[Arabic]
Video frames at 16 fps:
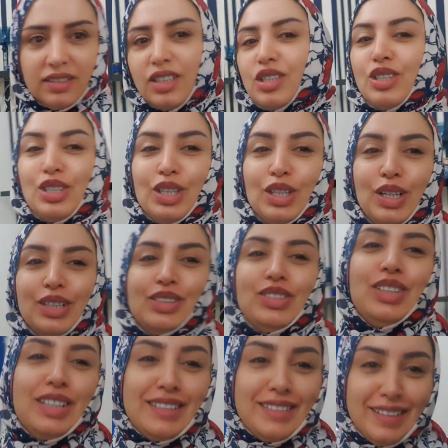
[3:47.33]
داكشي علاش
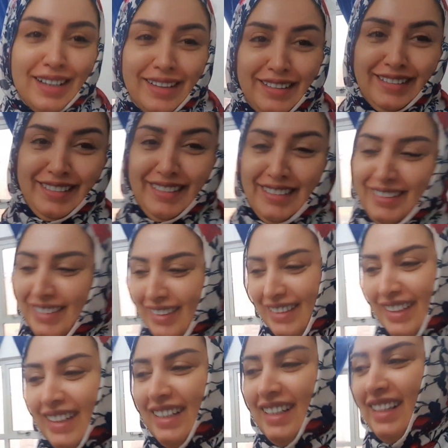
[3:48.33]
درتها
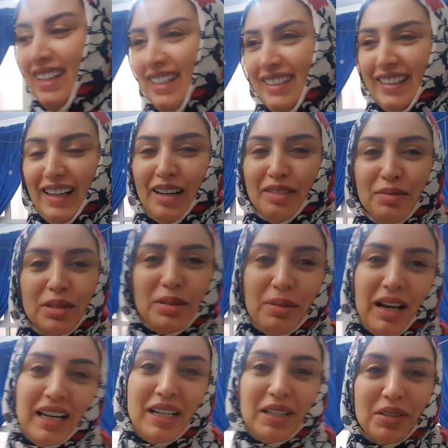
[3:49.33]
يلا المهم
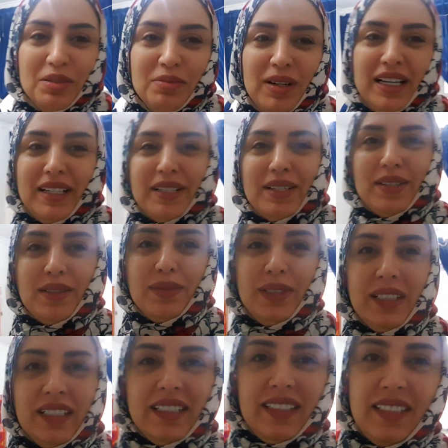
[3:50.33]
خليكم معنا
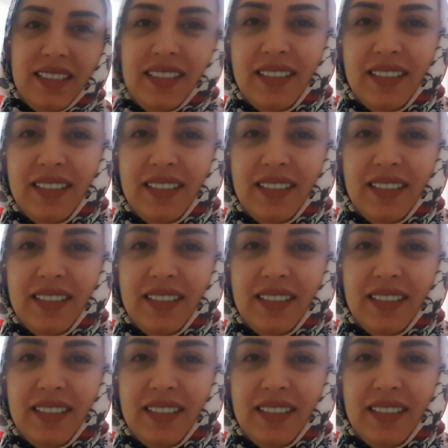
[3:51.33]
الزوينات